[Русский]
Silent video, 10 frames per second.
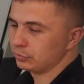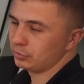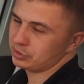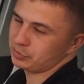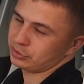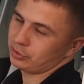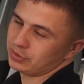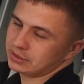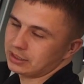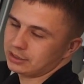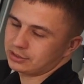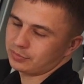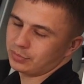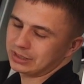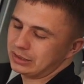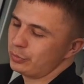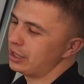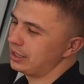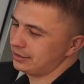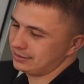Вот у меня сейчас пошел массаж,
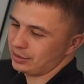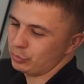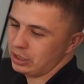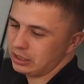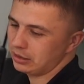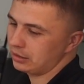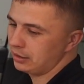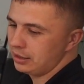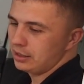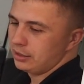максимальное расслабление.